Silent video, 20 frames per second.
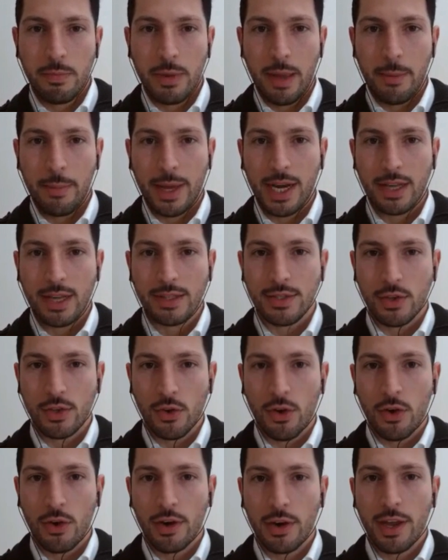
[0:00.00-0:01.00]

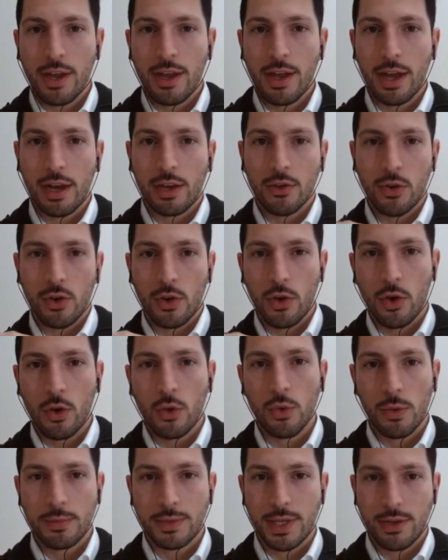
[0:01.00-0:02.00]
preparazione al
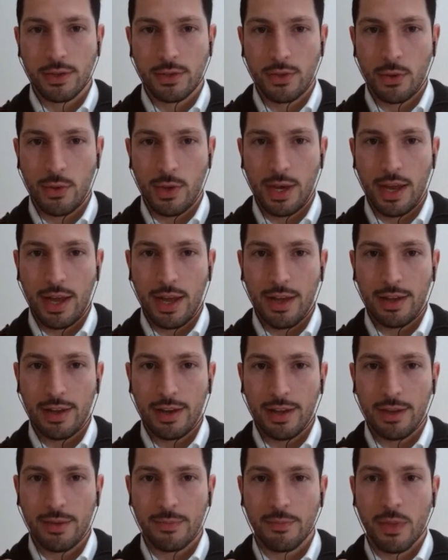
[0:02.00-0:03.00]
colloquio
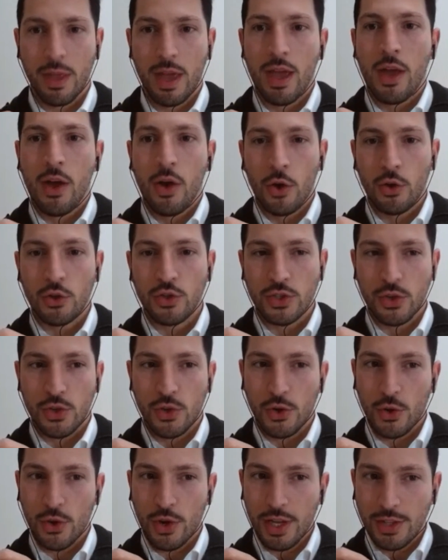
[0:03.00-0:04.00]
psicotrivinale. Oggi
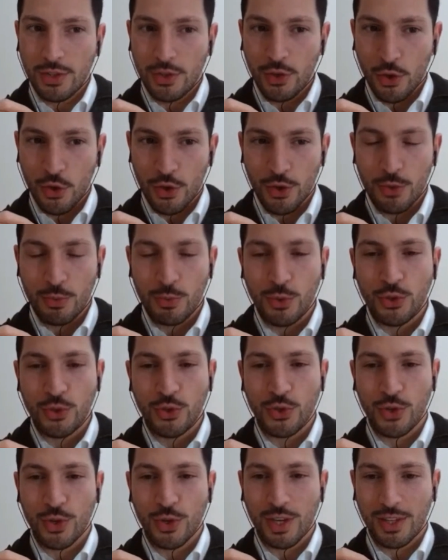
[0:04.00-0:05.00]
sono con Antonio,
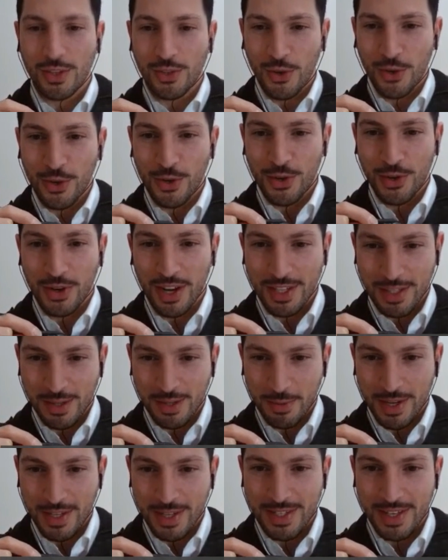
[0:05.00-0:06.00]
buongiorno Antonio,
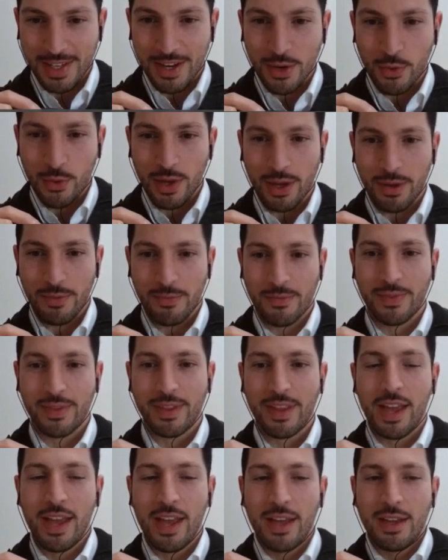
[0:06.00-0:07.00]
grazie buongiorno. per essere
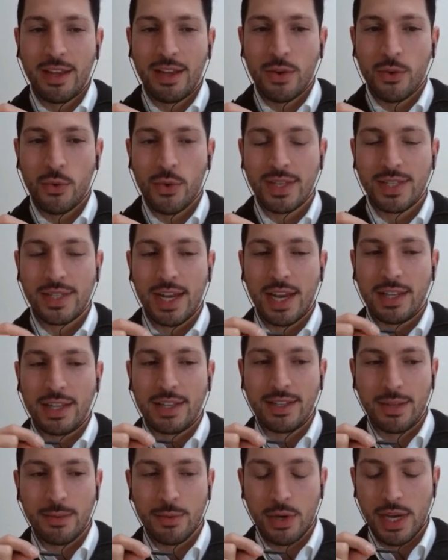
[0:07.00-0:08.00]
qui. Questa è la
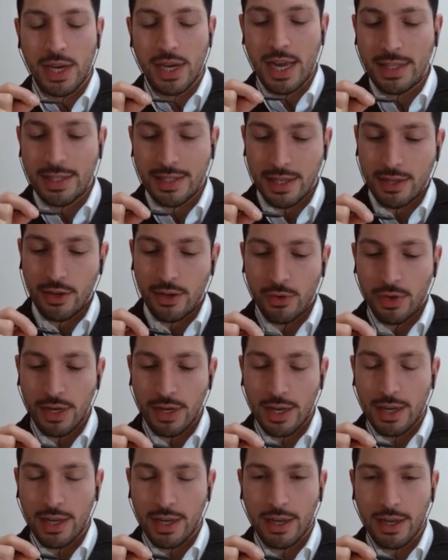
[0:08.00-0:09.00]
testimonianza di
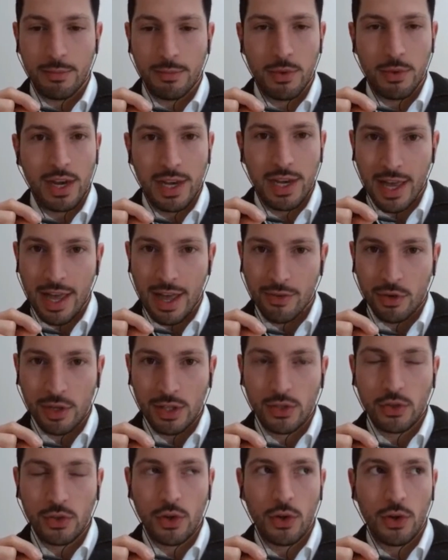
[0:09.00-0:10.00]
un eh, mio allievo
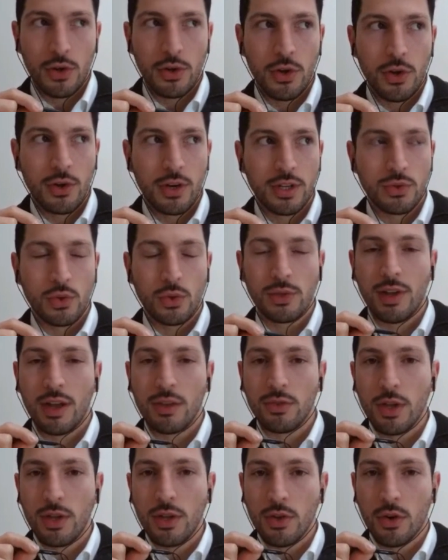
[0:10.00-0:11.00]
Antonio,
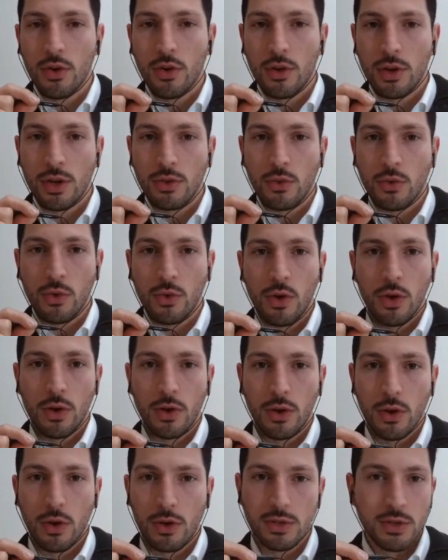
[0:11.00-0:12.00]
risultato idoneo ad un
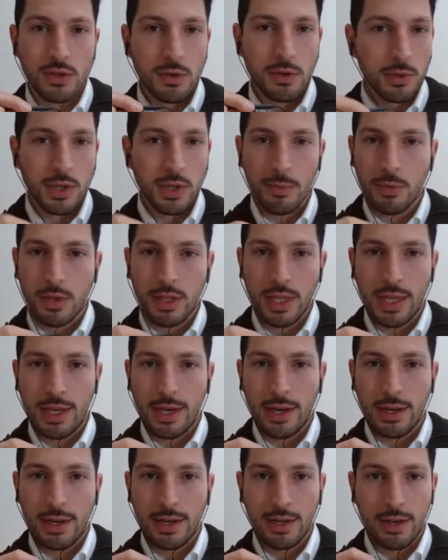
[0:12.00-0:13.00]
concorso, potremmo
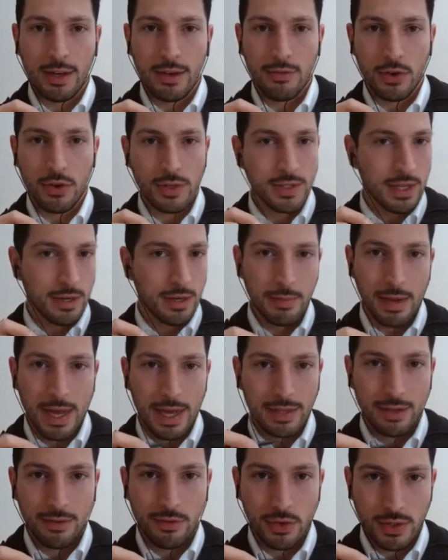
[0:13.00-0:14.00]
dire, in forze
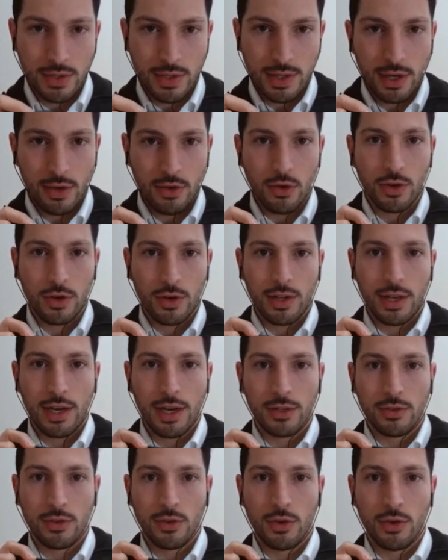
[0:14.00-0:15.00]
armate, forze
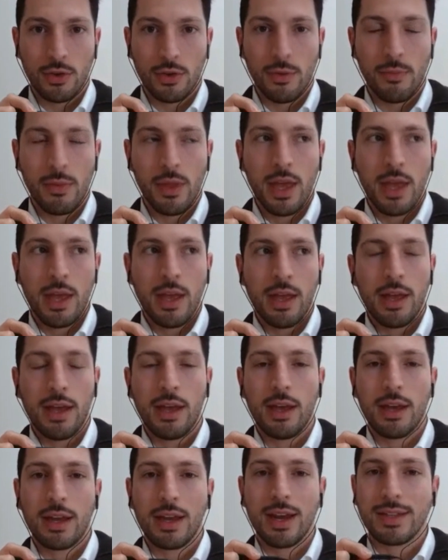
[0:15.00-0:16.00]
dell'ordine Antonio,
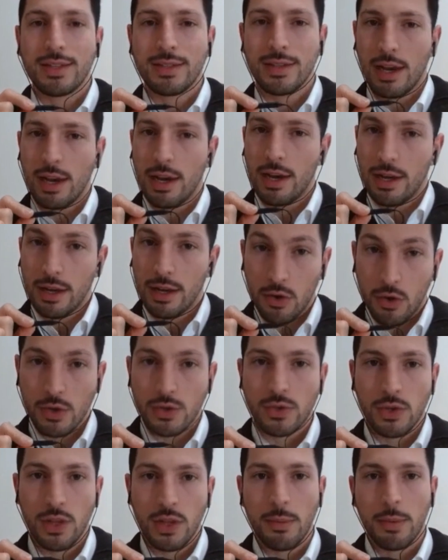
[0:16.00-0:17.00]
eh, grazie sì. al
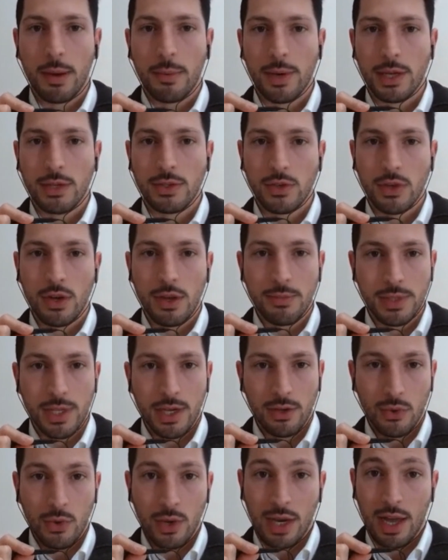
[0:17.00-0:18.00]
corso di preparazione
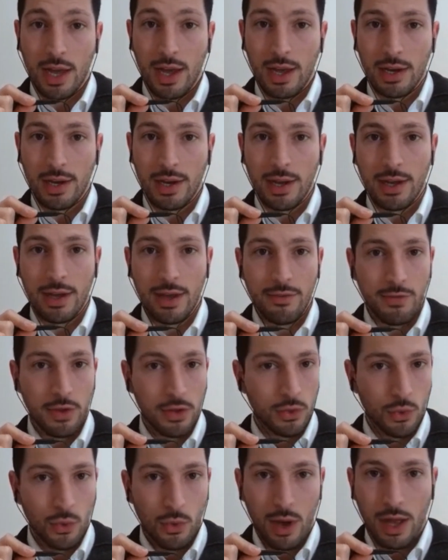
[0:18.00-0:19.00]
psicotrivinale
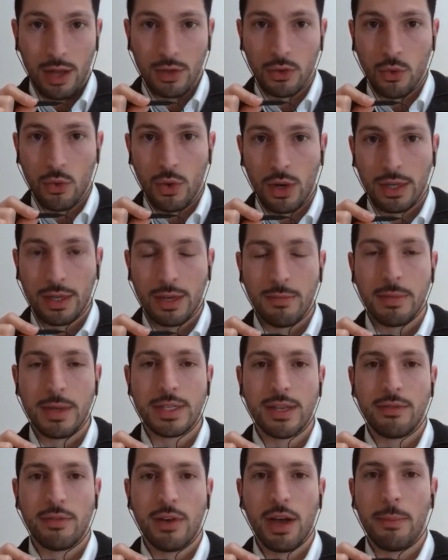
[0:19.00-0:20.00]
effettuato qualche
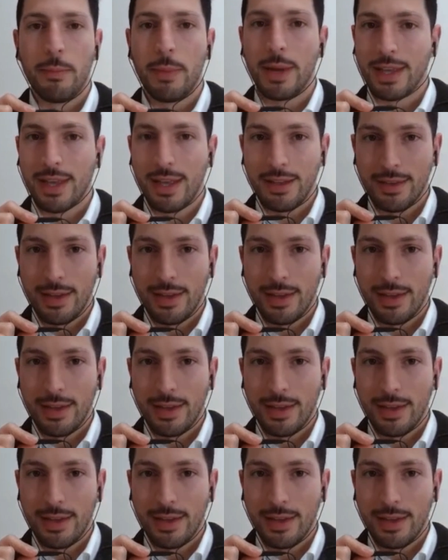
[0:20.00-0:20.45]
mese fa. Per chi